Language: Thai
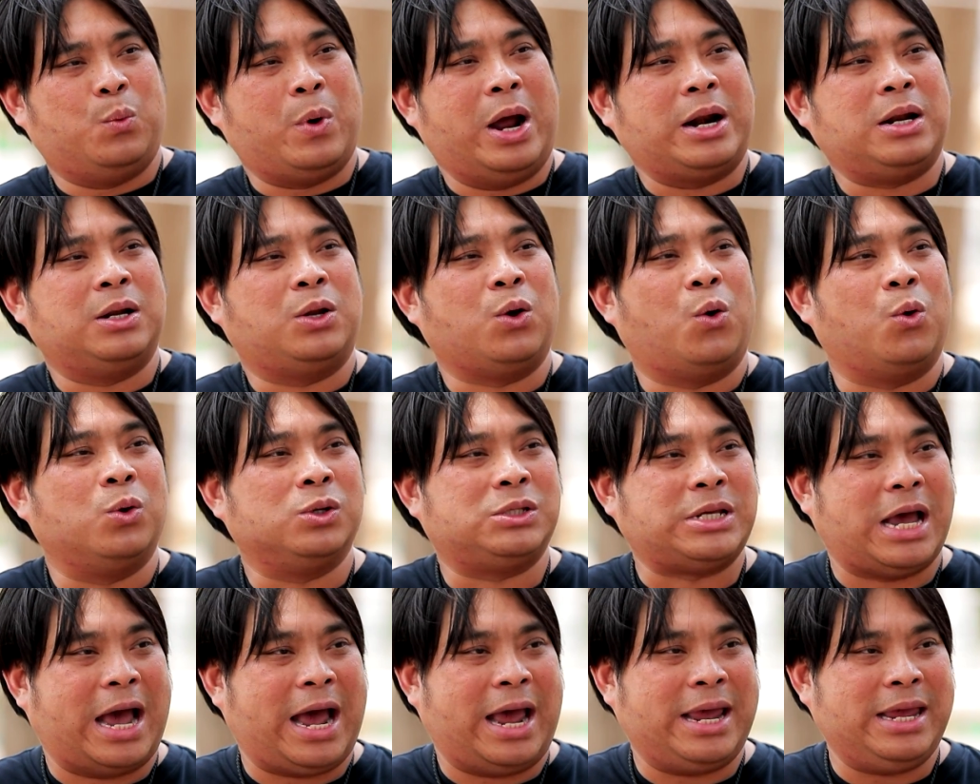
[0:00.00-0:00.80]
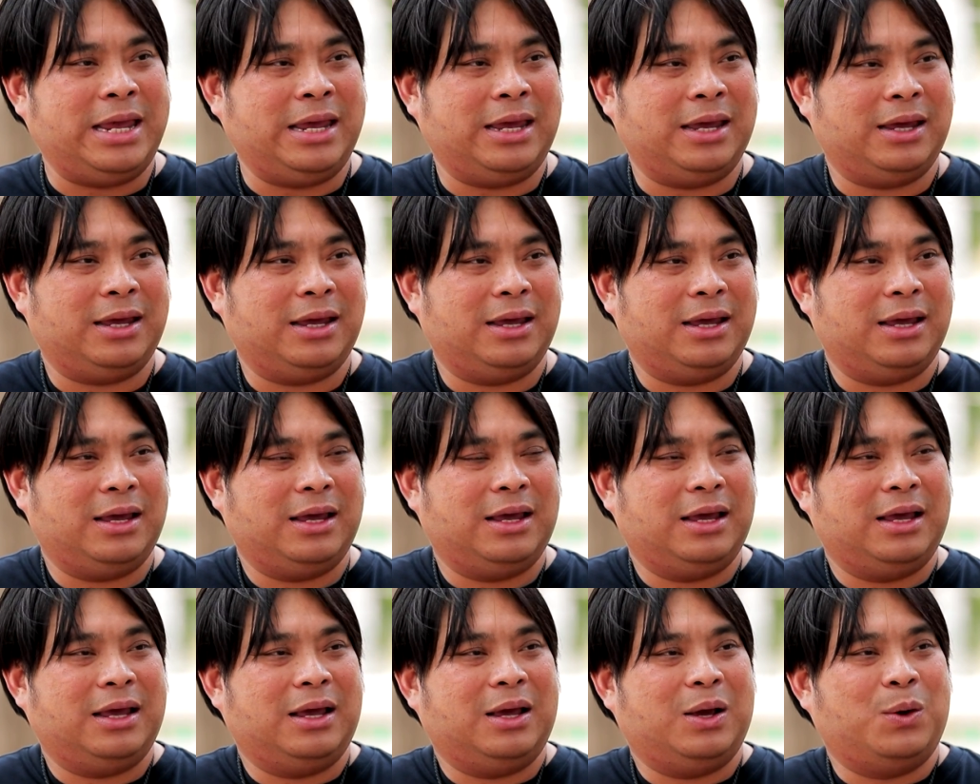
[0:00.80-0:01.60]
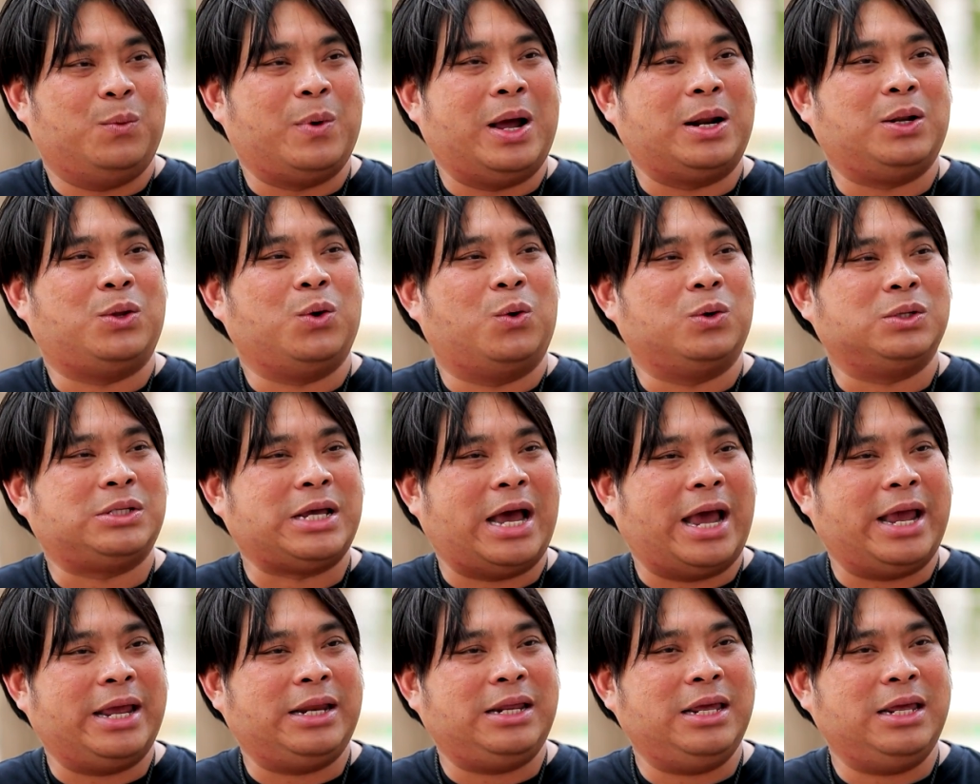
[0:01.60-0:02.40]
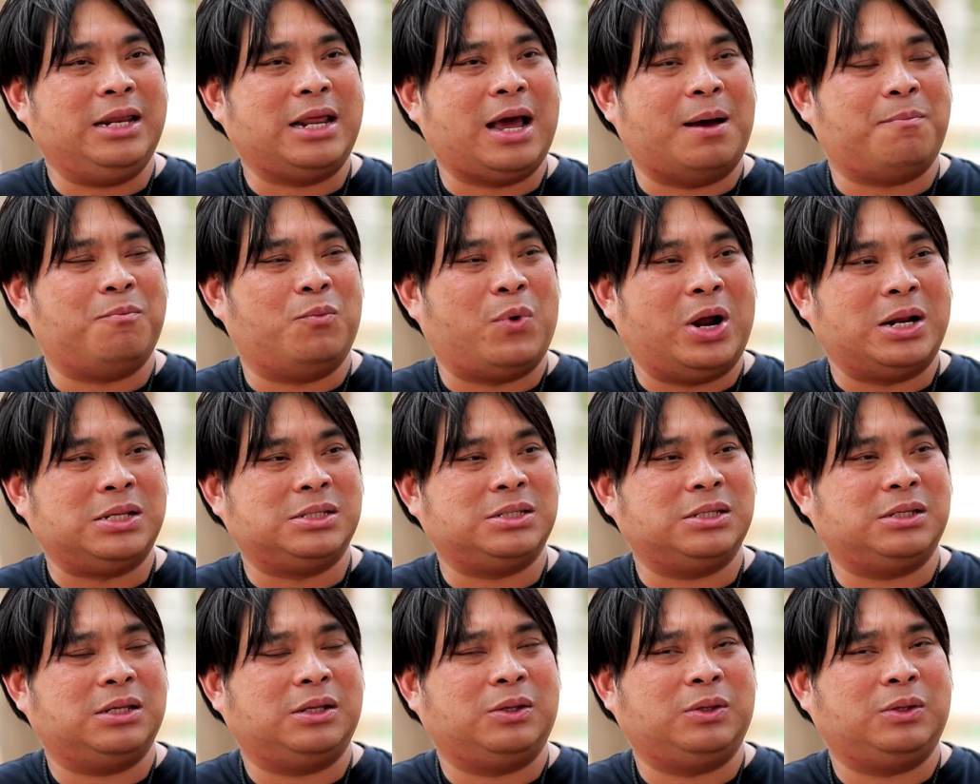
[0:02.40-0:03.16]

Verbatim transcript: วันธงชัยครับวันธงชัยที่ทำวัน